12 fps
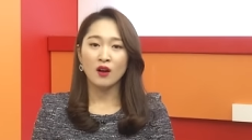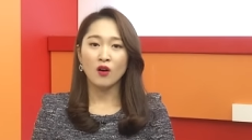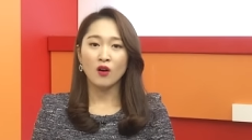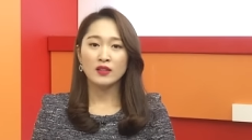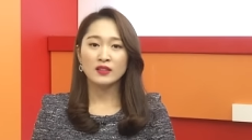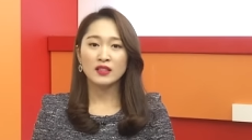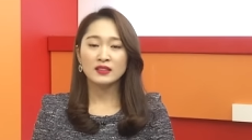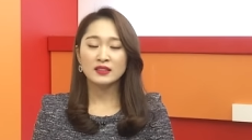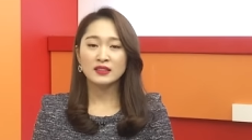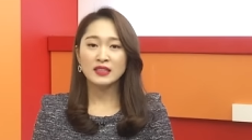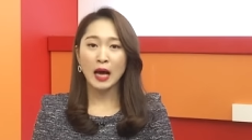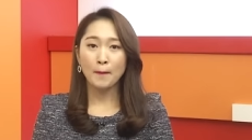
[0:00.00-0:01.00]
어,
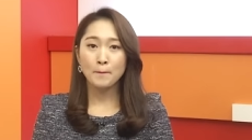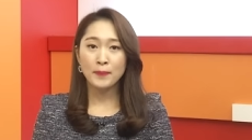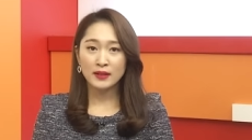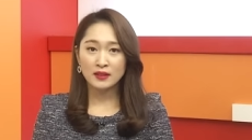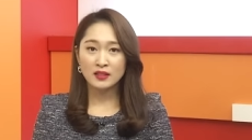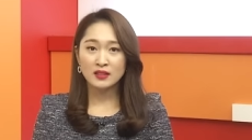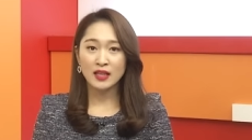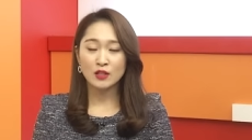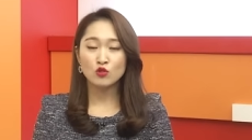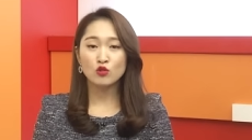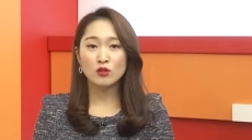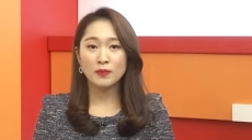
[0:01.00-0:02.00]
일단은 아파트
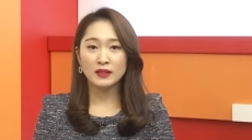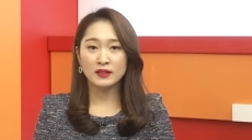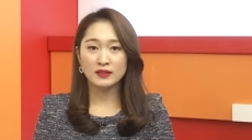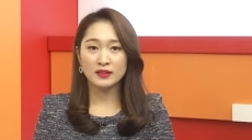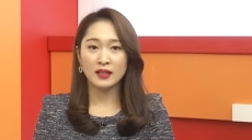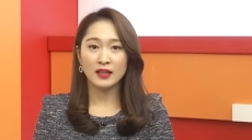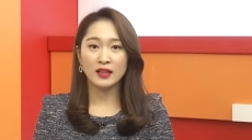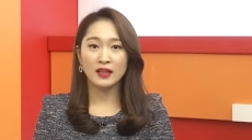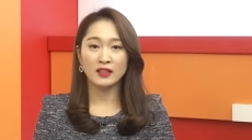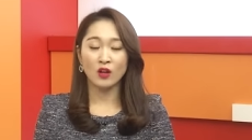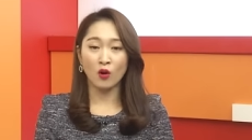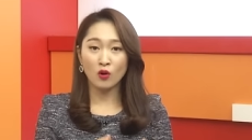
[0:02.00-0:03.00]
대출을 받을
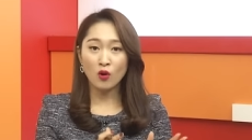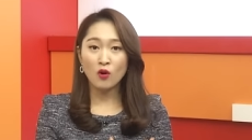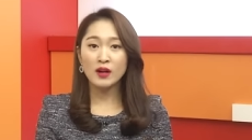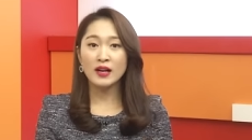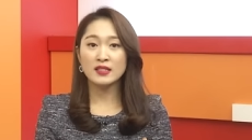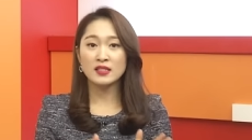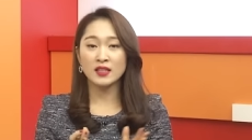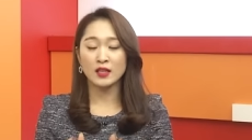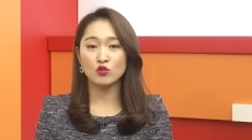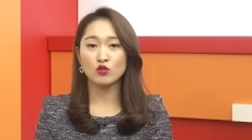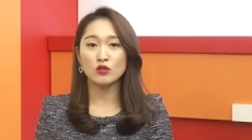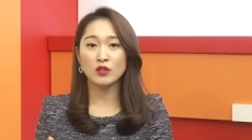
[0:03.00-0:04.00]
때 여러 가지
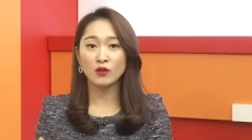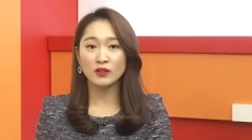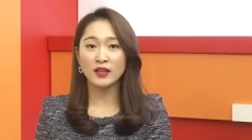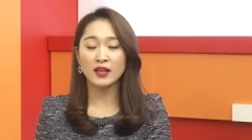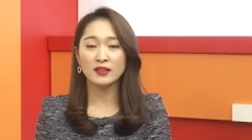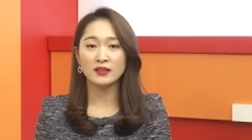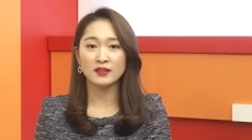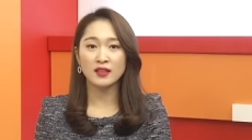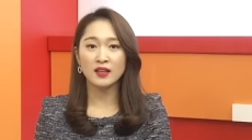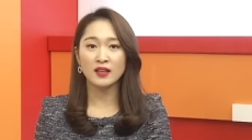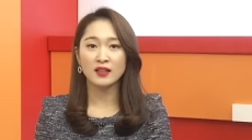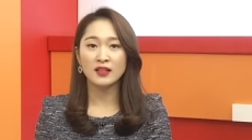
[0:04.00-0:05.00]
대출 형태가
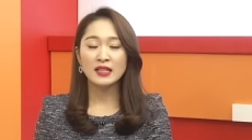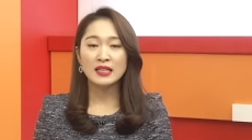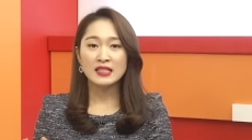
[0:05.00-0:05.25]
있는데